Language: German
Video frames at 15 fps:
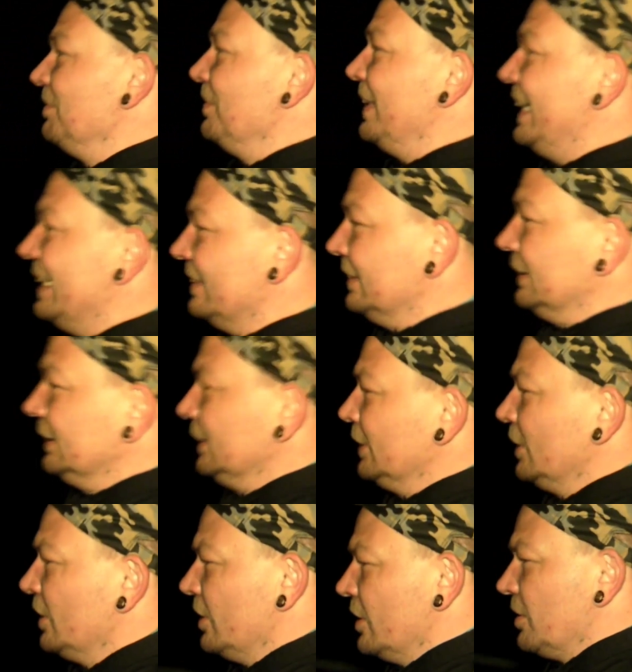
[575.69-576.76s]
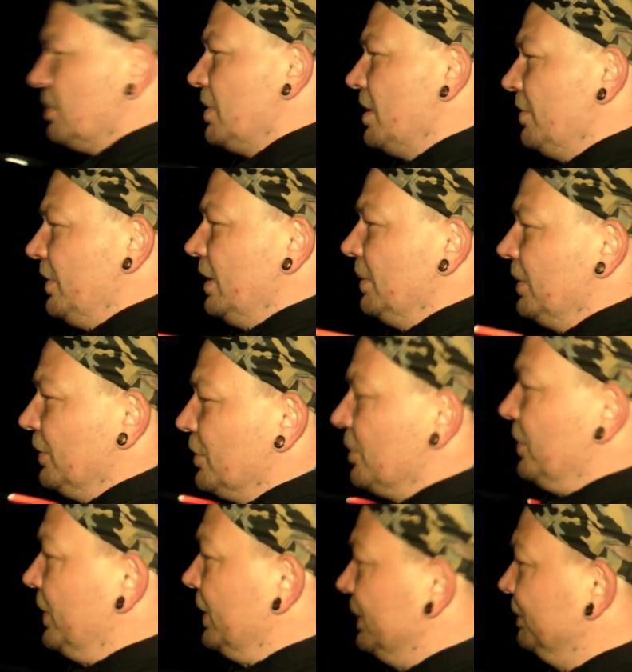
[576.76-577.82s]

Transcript: weh. Sprachfehler habe ich auch schon wieder.